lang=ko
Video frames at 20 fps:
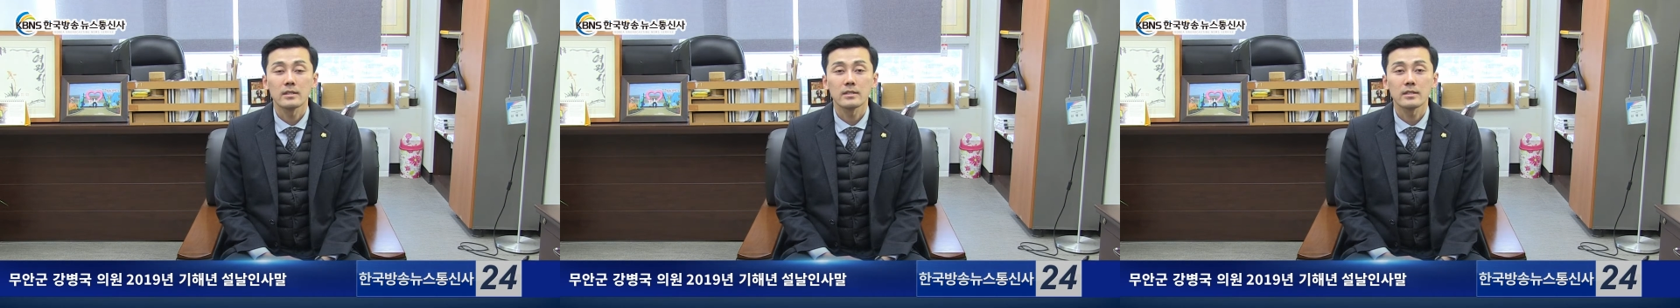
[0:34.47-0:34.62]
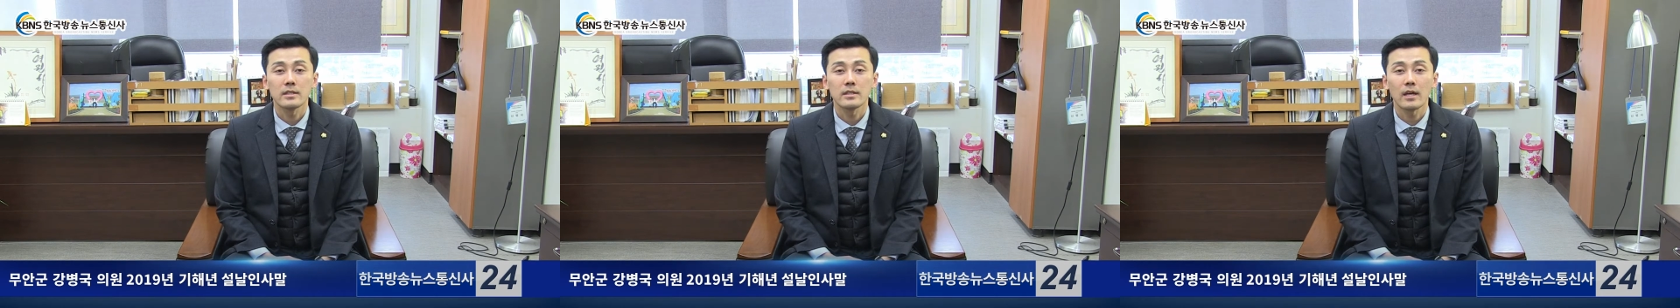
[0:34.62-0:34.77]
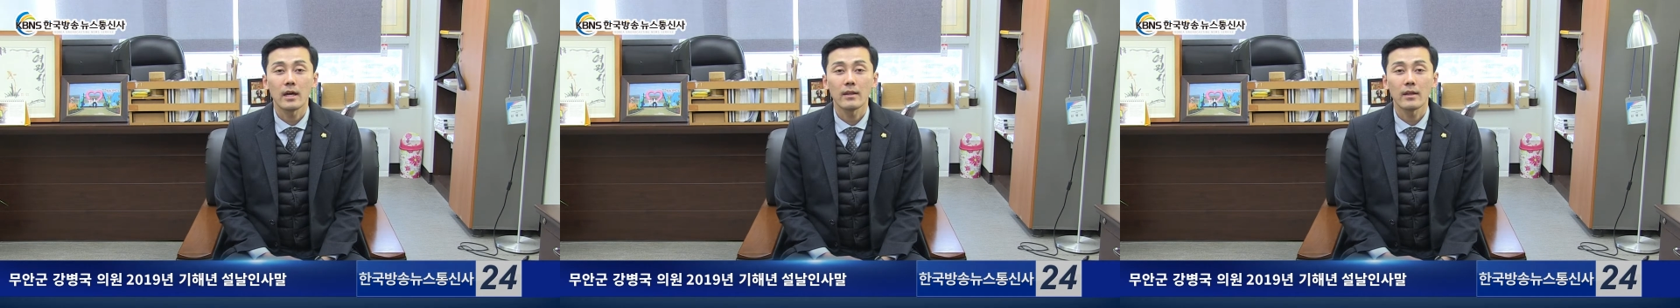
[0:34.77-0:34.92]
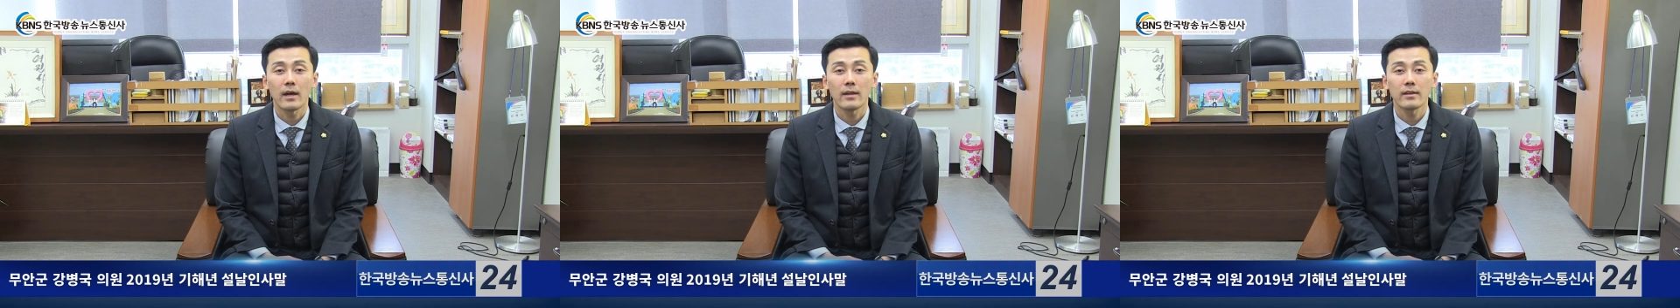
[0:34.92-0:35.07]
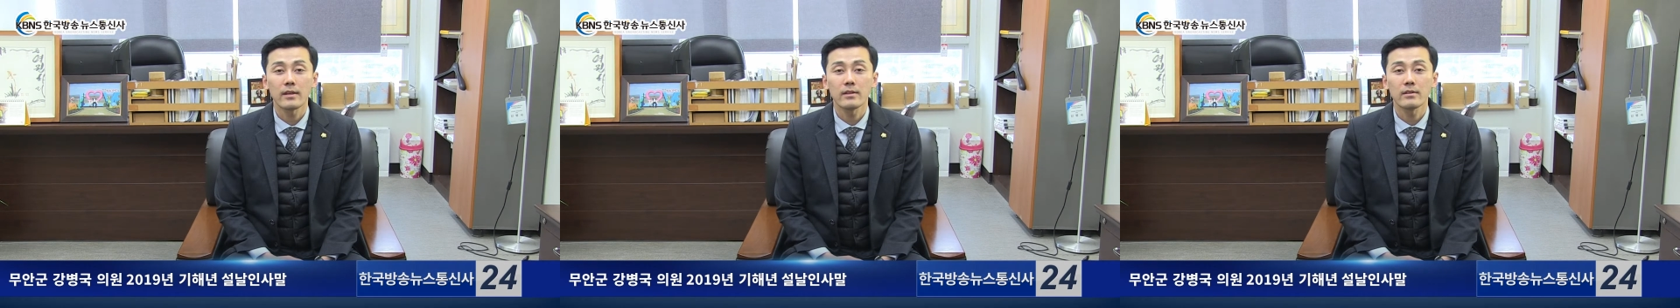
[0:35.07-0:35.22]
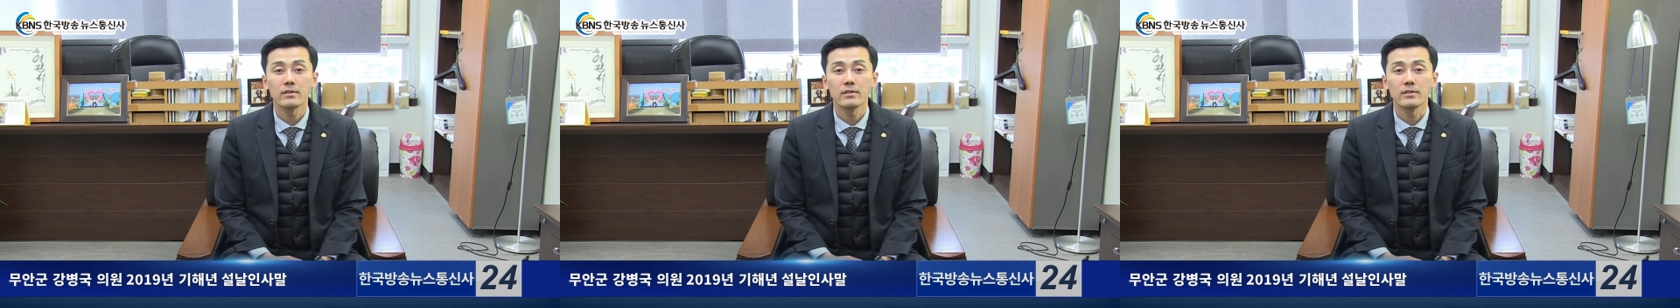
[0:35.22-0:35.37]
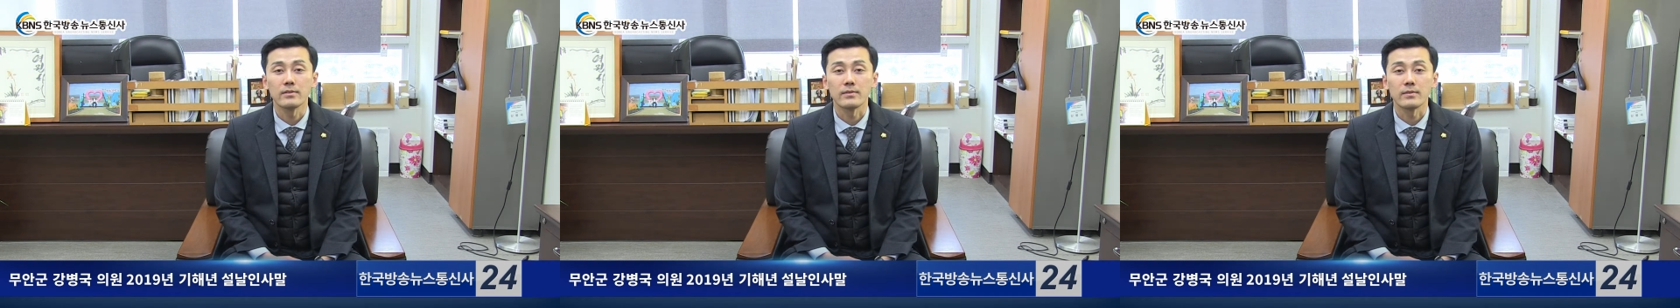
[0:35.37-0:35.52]
지난 한
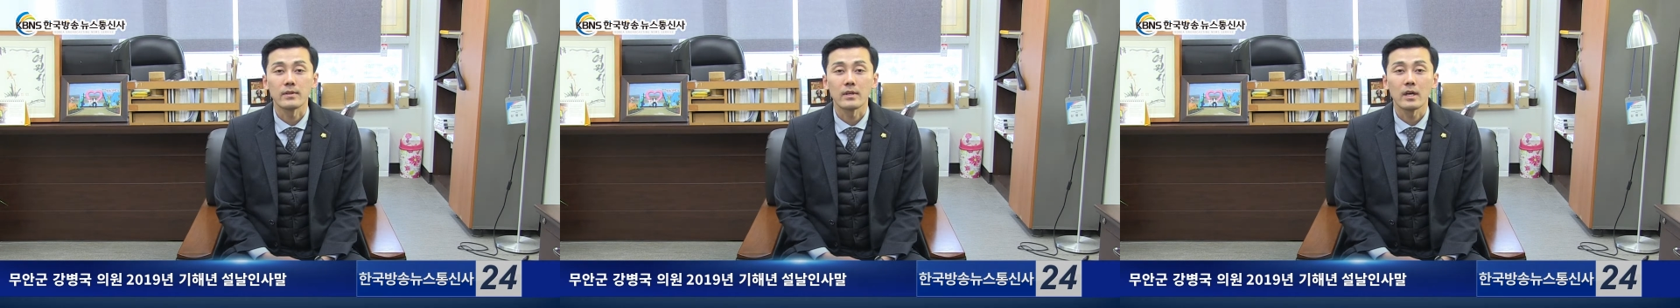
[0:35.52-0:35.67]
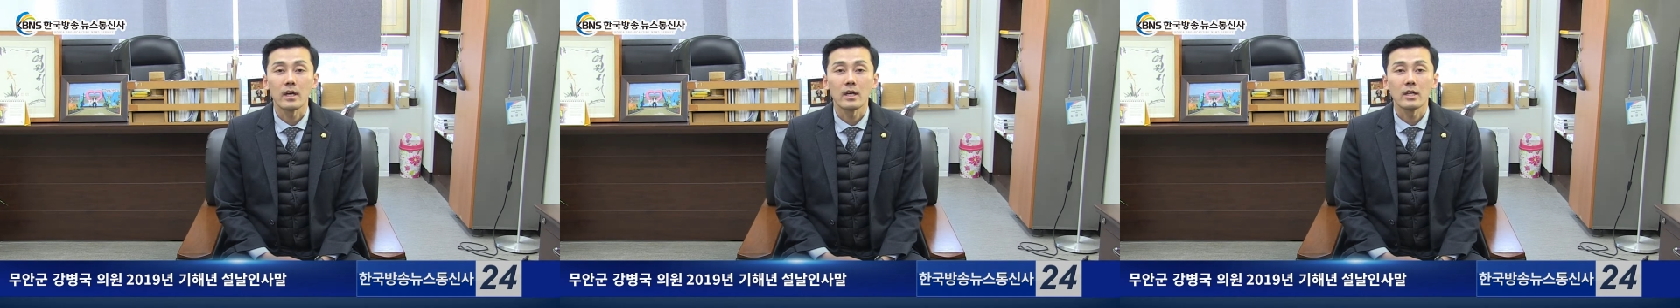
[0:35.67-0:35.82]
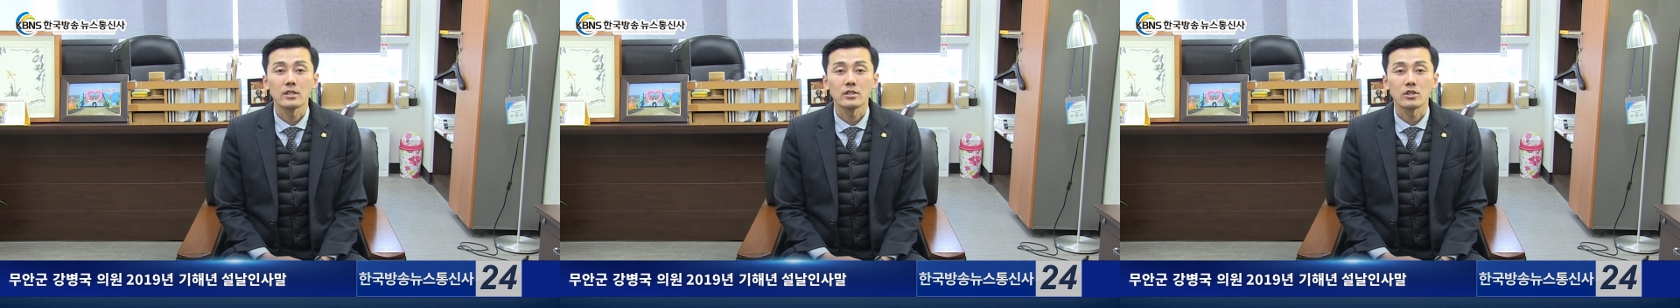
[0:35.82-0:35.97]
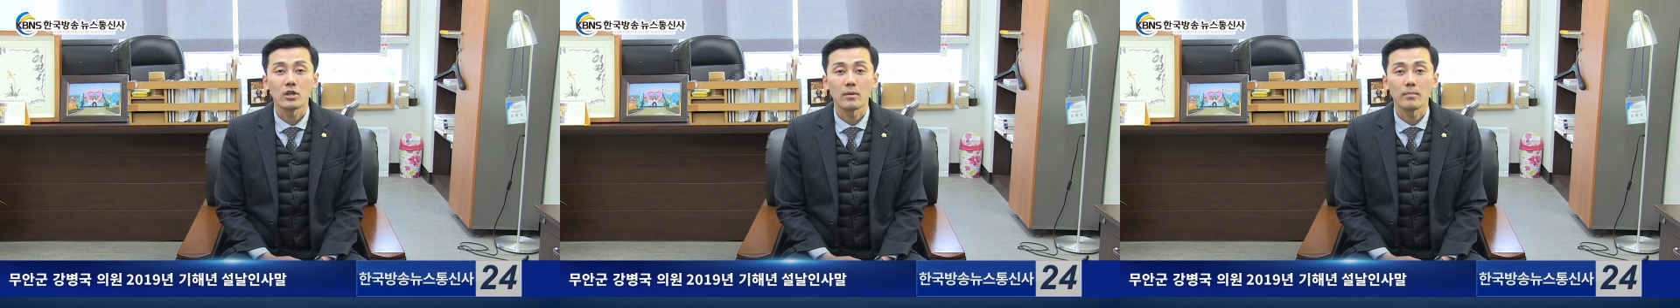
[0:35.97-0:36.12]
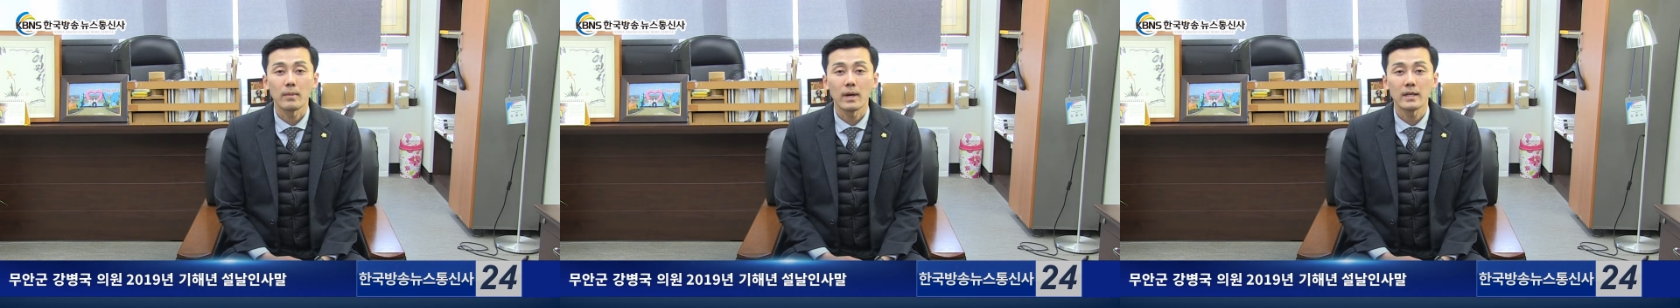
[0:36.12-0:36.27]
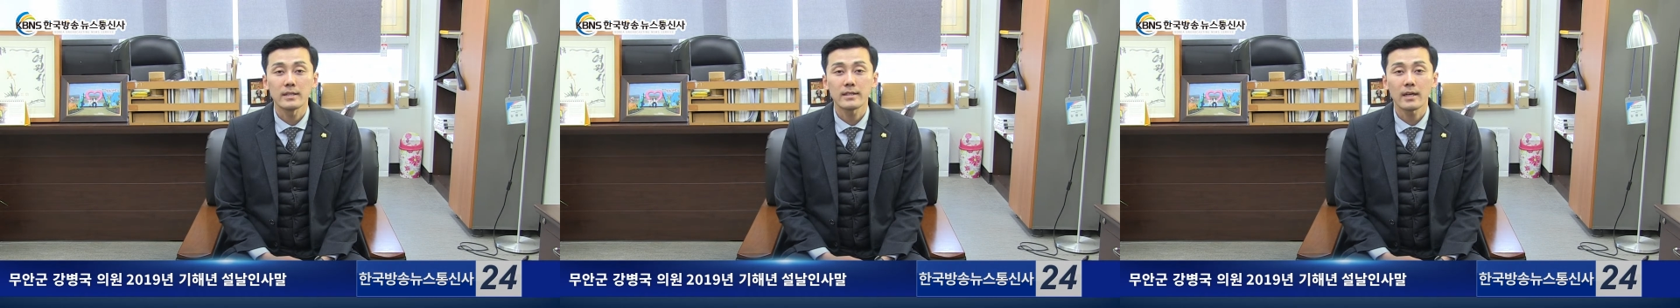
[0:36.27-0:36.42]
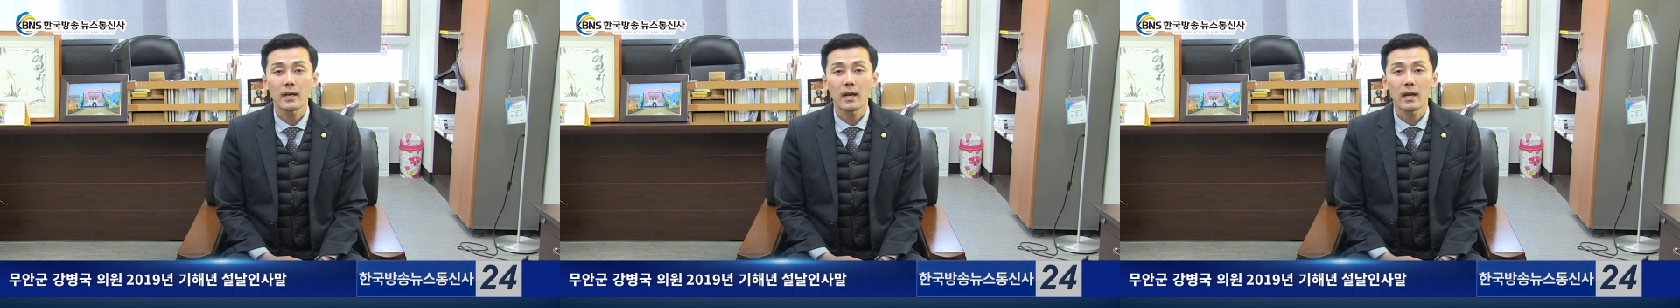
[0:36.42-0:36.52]
해는 정말